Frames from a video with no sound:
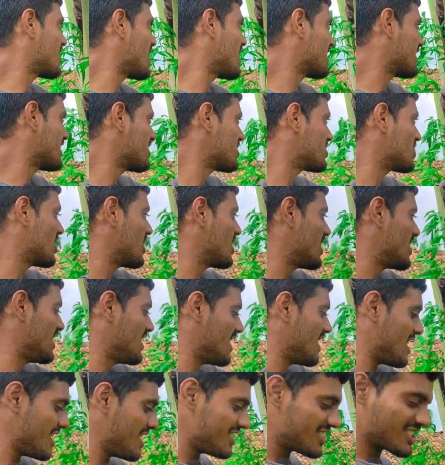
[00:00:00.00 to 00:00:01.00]
तो इसका टेस्ट ले
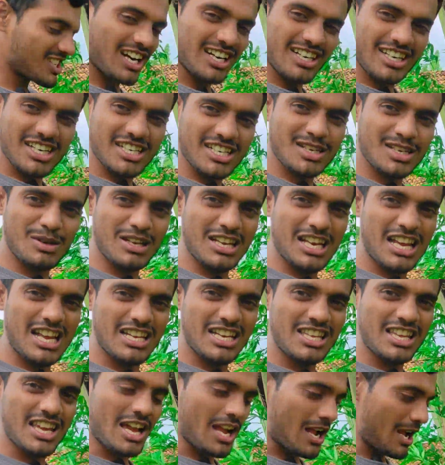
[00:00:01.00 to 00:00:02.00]
लिए हैं इसका टेस्ट भी ले
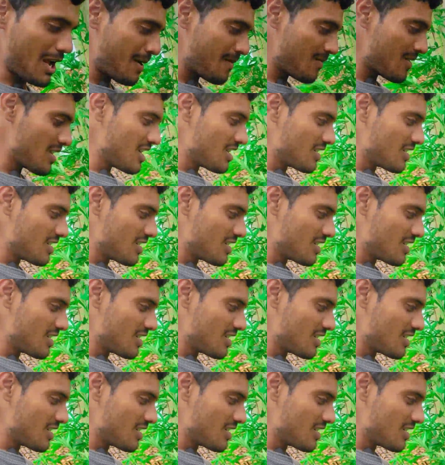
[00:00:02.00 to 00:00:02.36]
लिए हैं